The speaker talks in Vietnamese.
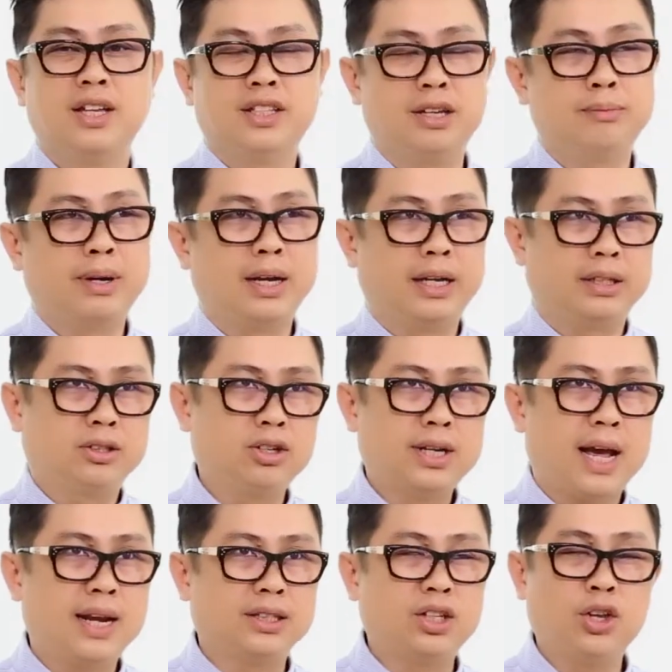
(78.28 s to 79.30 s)
Nhưng mà có
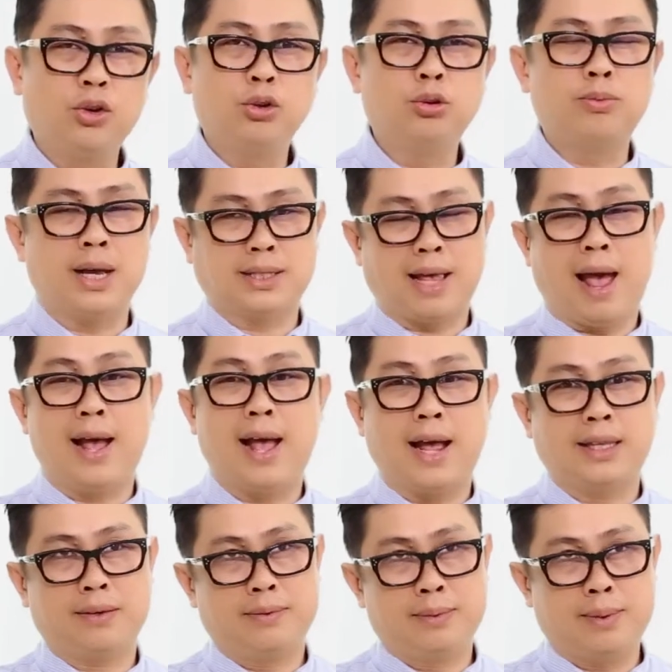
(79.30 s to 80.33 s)
cái là thiếu bà xã
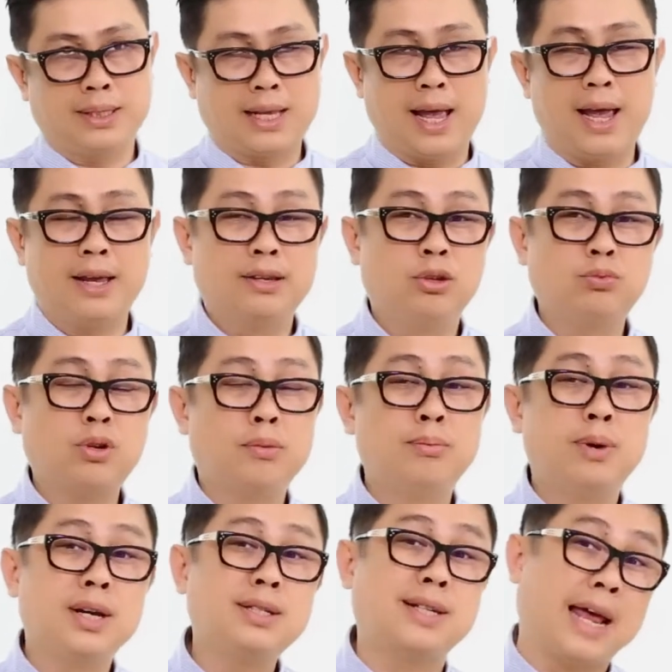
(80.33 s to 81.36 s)
Hải tại vì bà xã Hải lúc đó
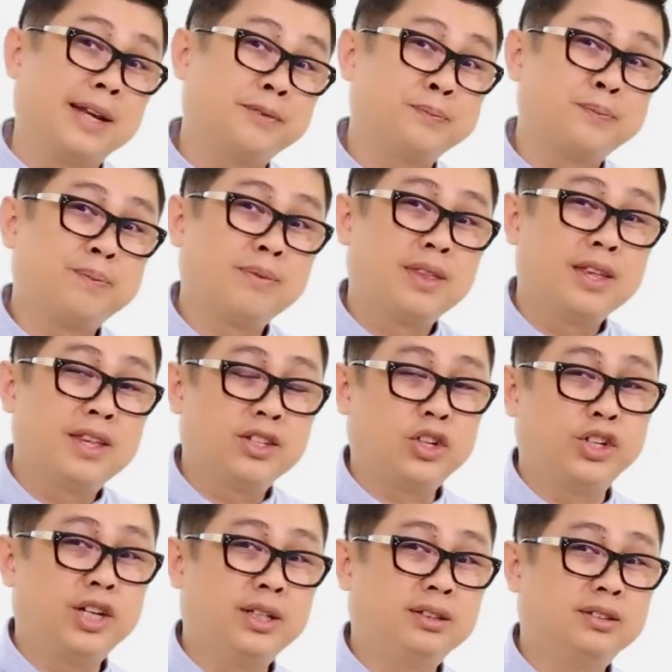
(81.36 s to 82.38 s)
mới sanh
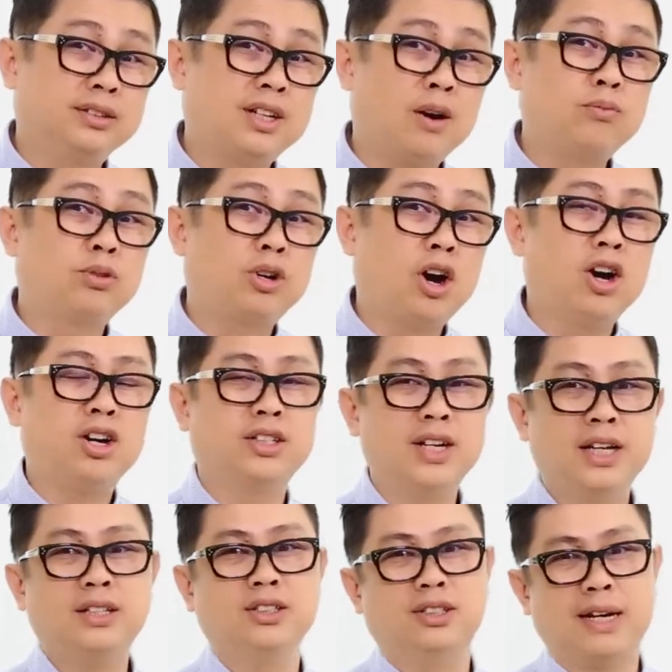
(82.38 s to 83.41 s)
cho nên không có
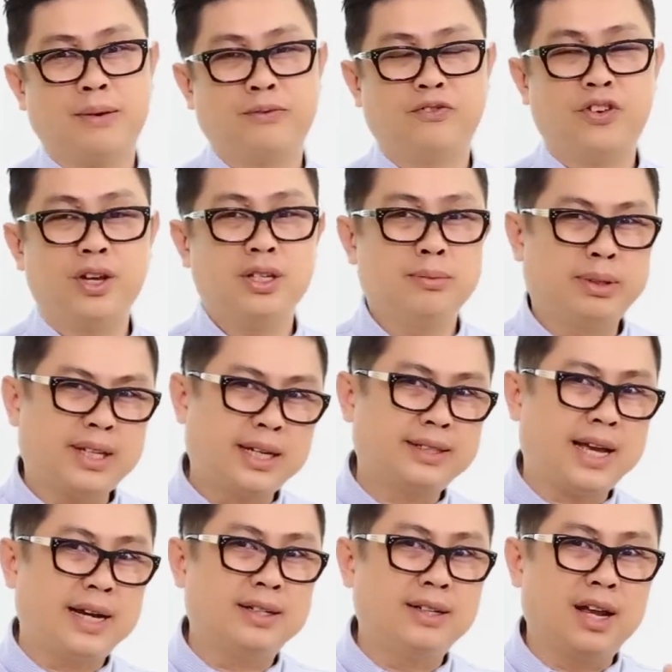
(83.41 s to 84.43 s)
đến được Nam Phi nhưng mà chắc
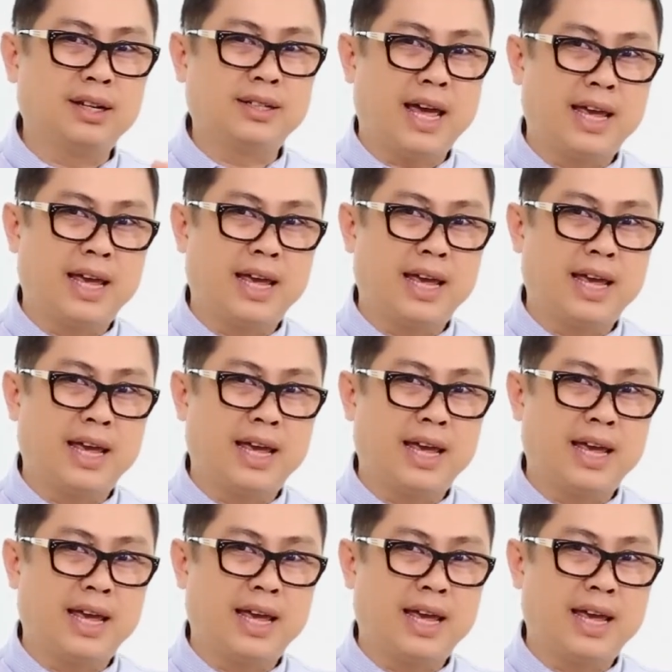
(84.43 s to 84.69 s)
chắn lần